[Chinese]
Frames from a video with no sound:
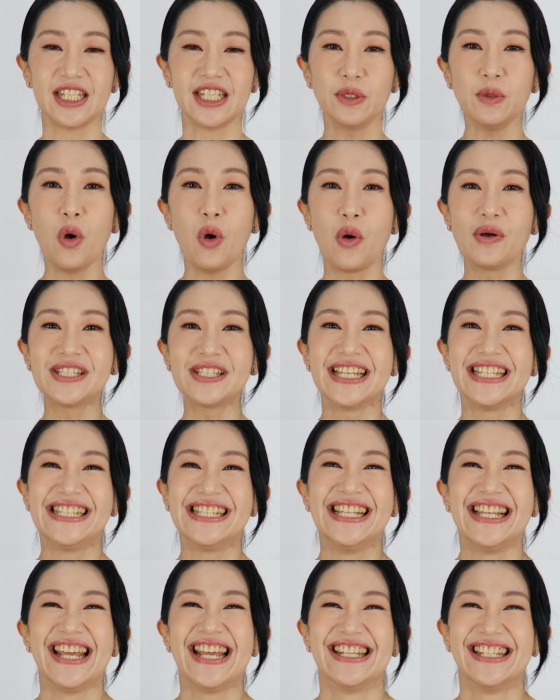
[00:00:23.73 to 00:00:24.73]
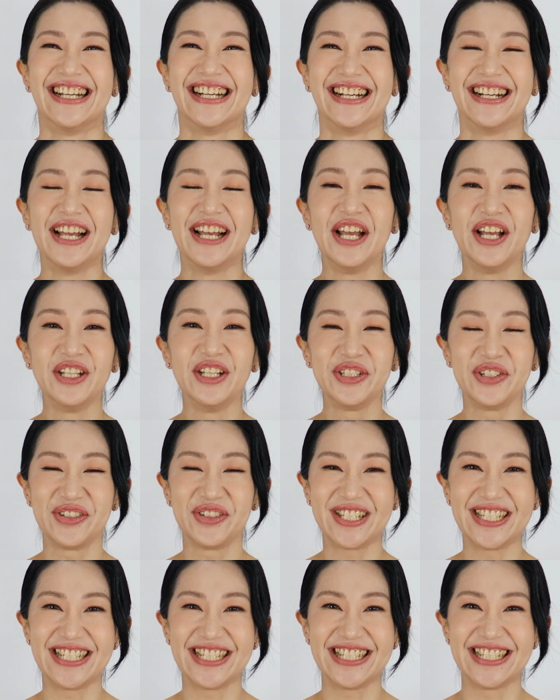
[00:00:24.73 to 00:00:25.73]
因为红色系列呢，就
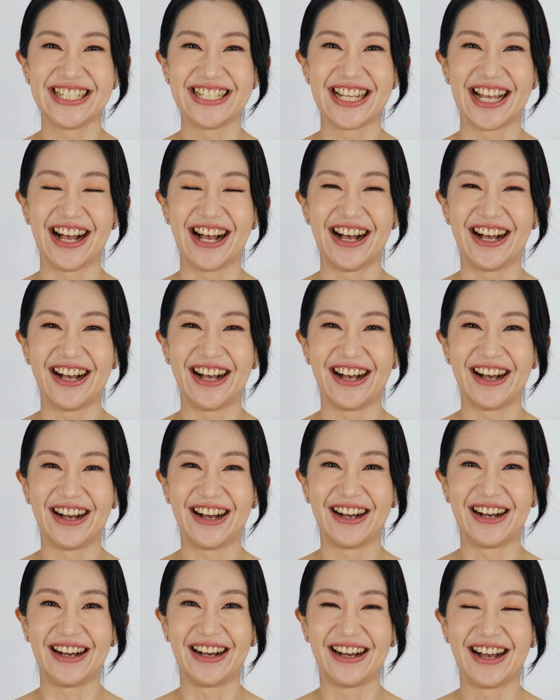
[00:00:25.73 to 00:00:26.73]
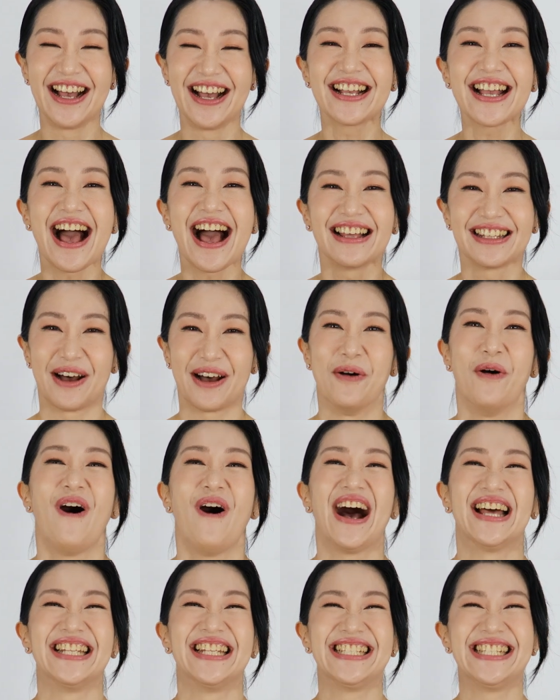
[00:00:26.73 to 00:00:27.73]
是呃抗老
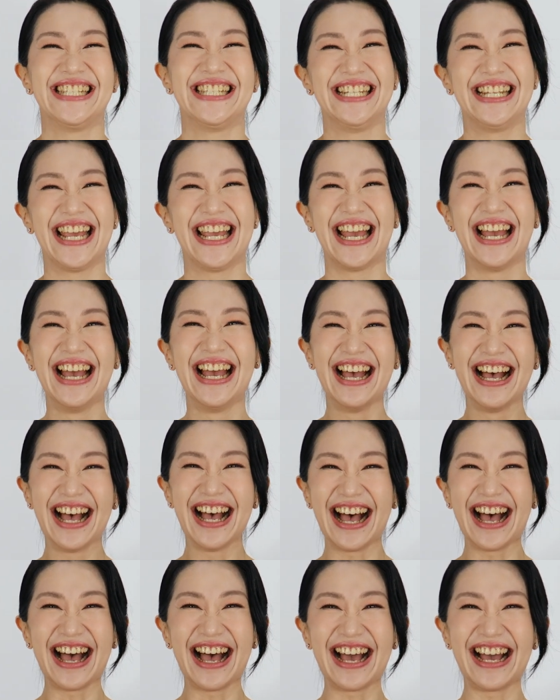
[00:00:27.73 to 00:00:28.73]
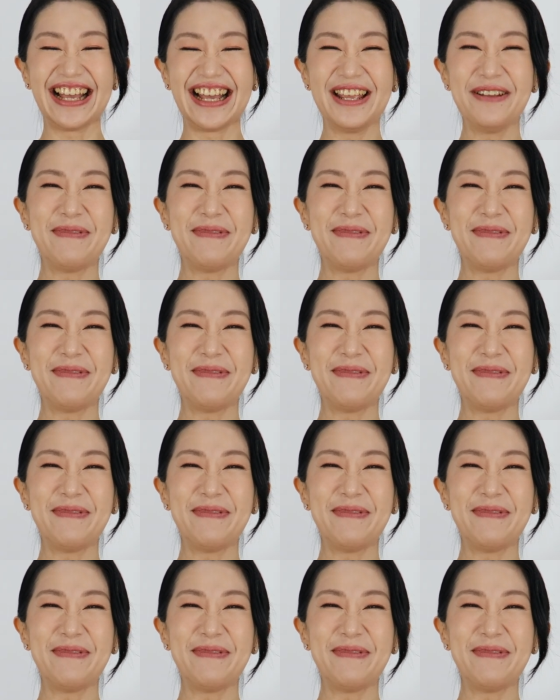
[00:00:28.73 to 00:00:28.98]
化的系列啊、呃，